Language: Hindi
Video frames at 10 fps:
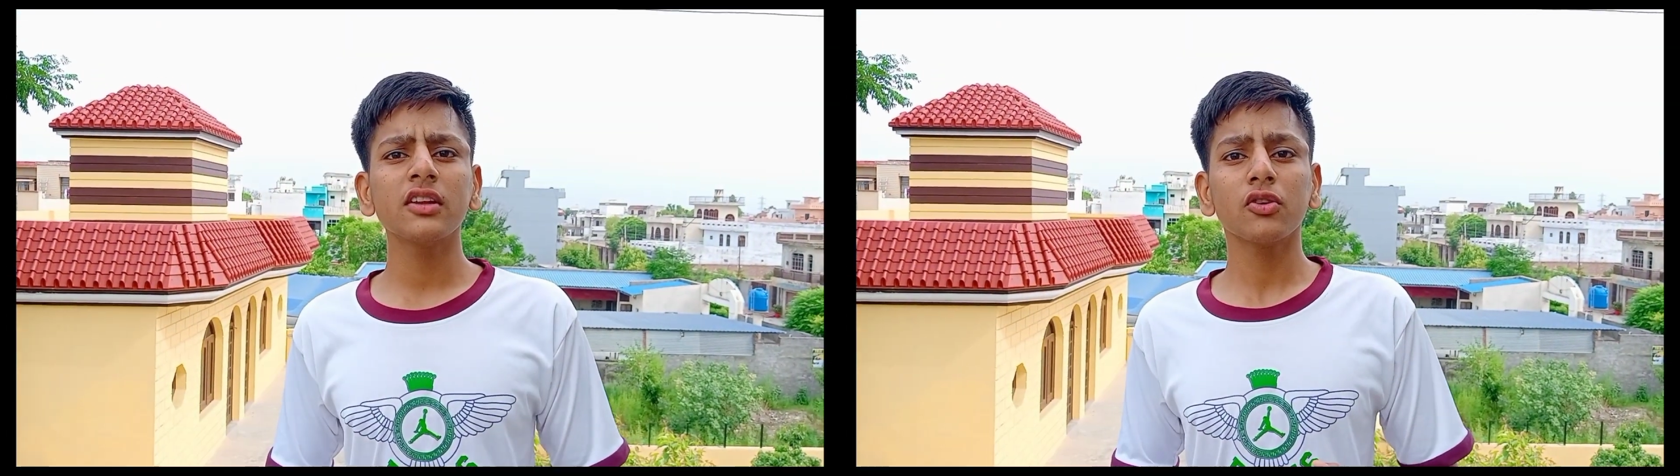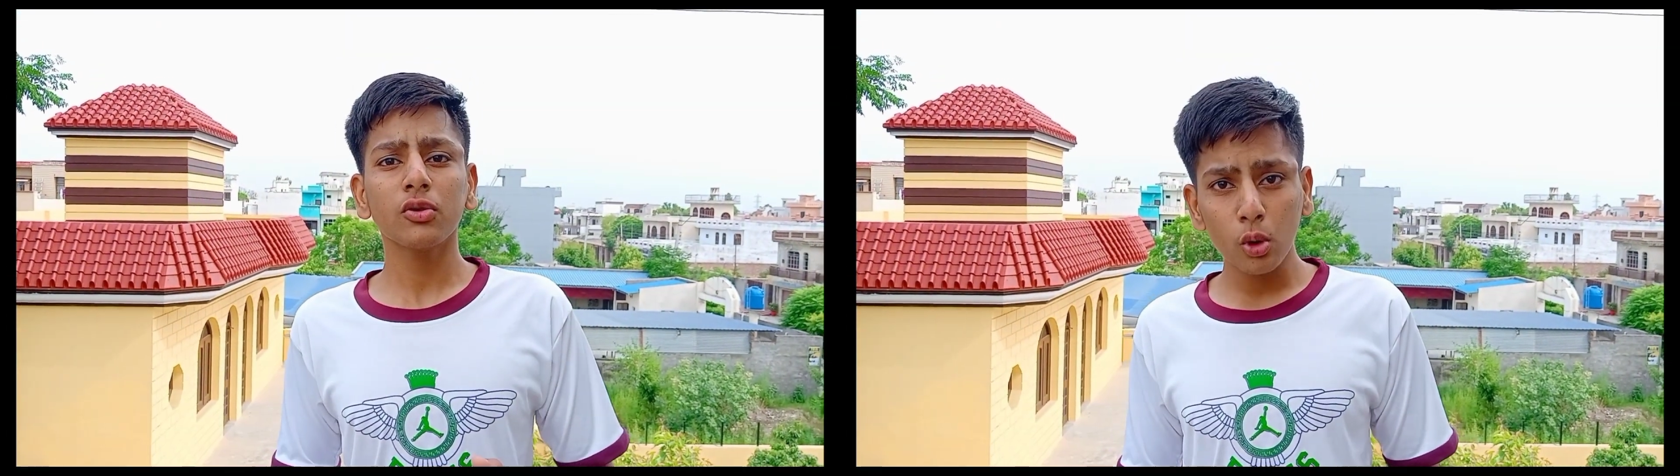
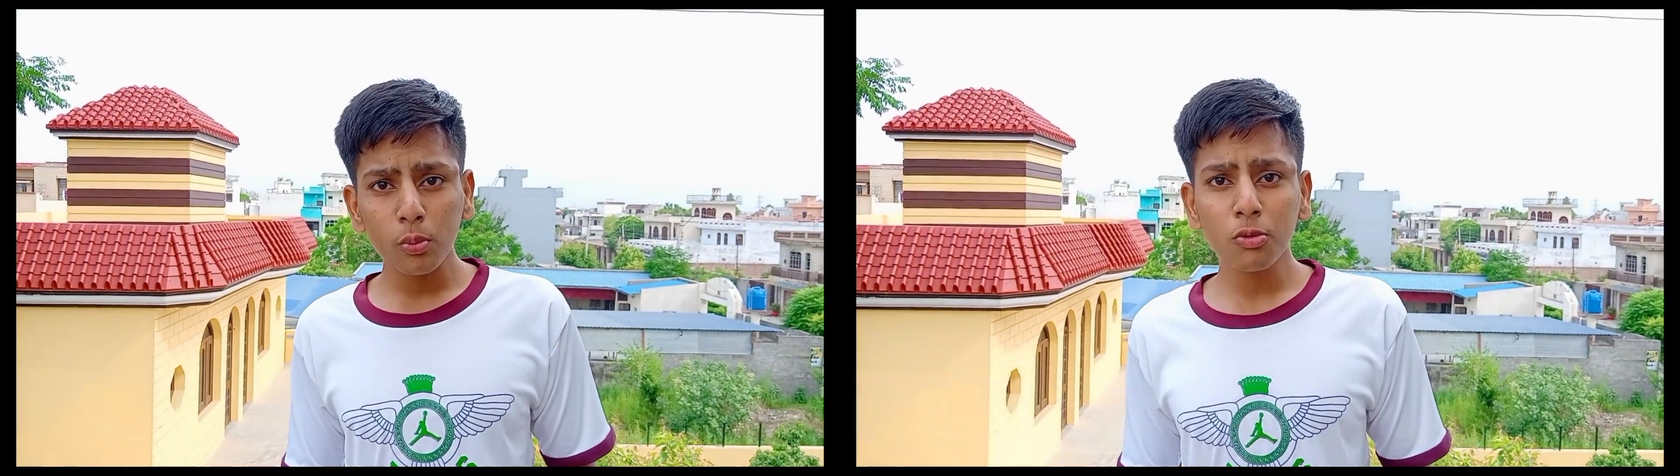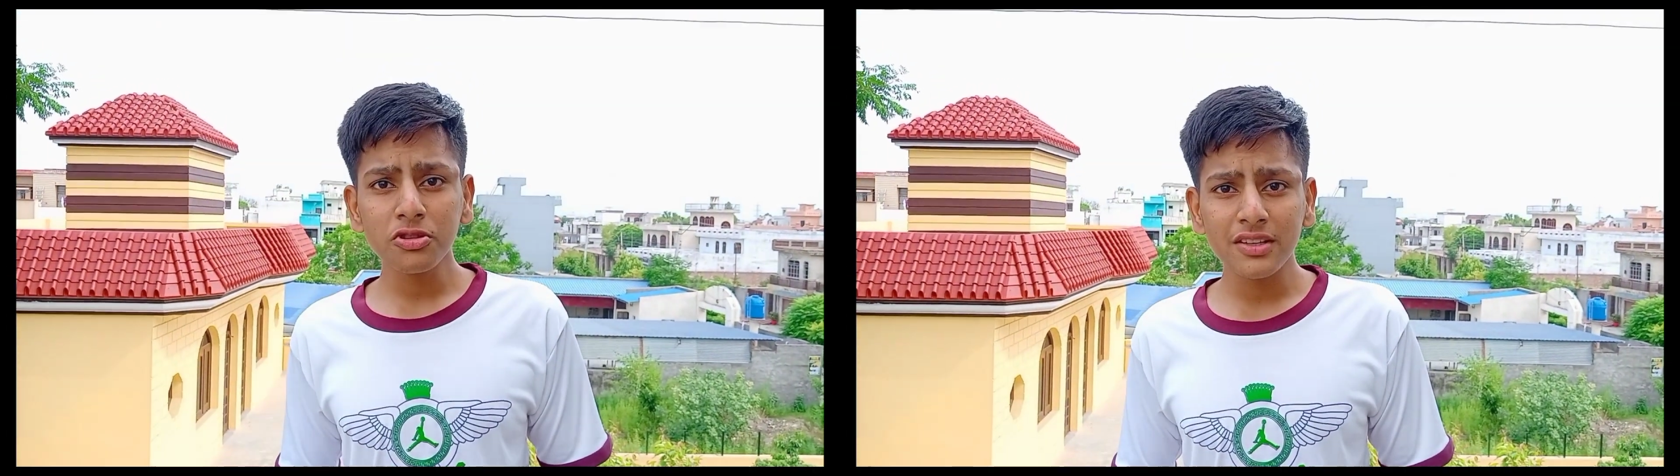ज़्यादा
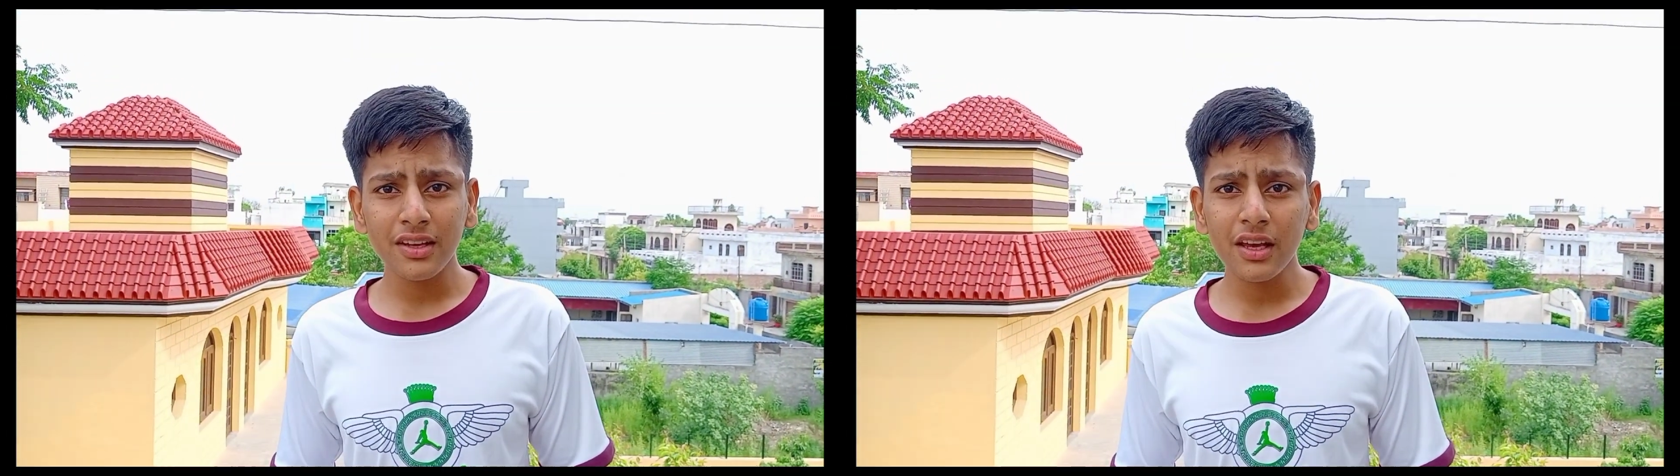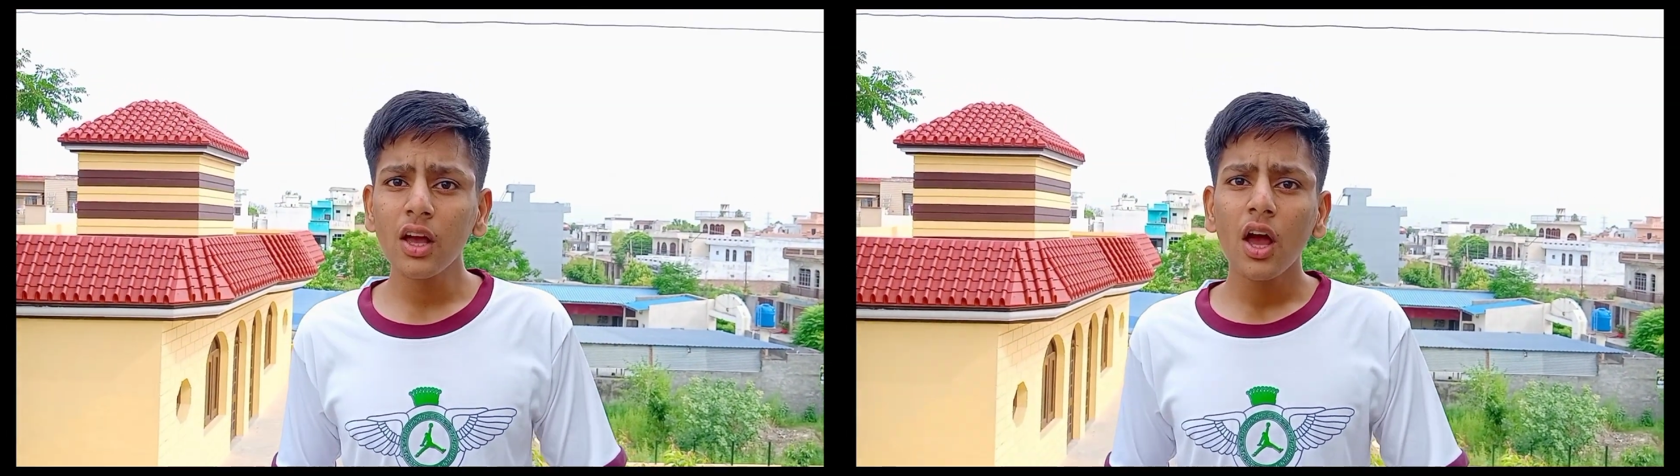स्लो
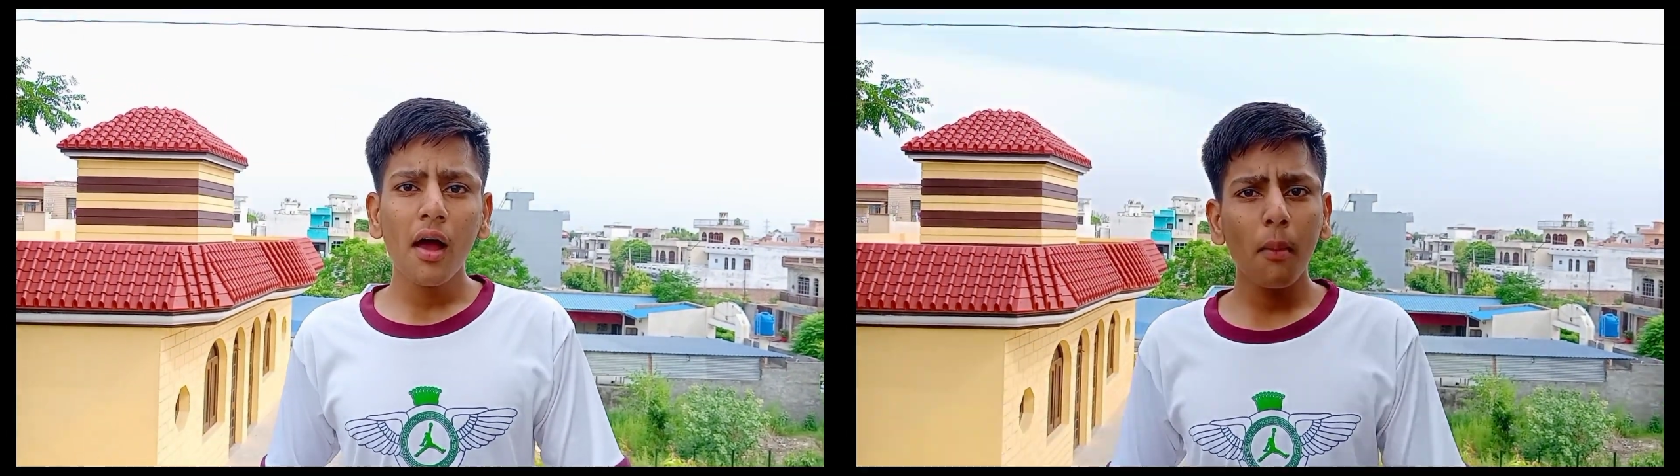प्रोसेस है